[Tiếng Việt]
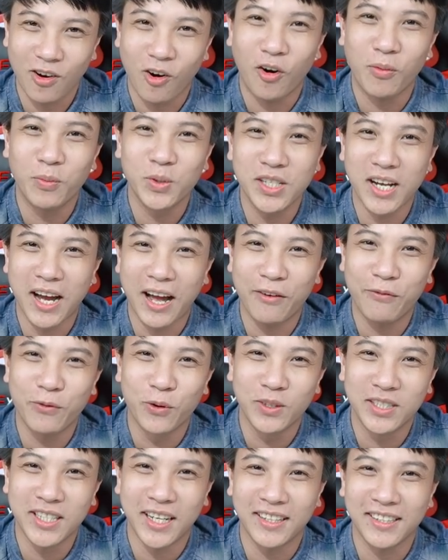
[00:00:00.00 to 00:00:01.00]
có một chiếc
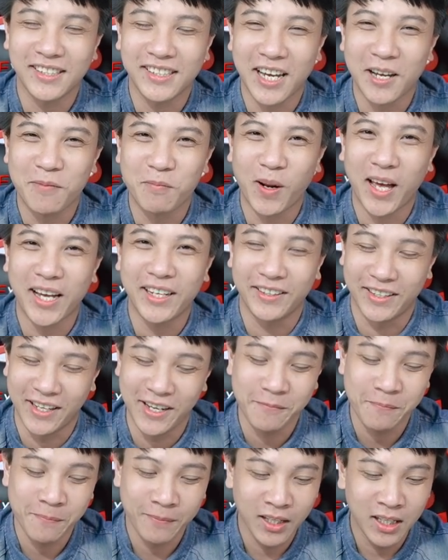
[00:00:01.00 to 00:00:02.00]
iPhone chạy được CS Play ở đấy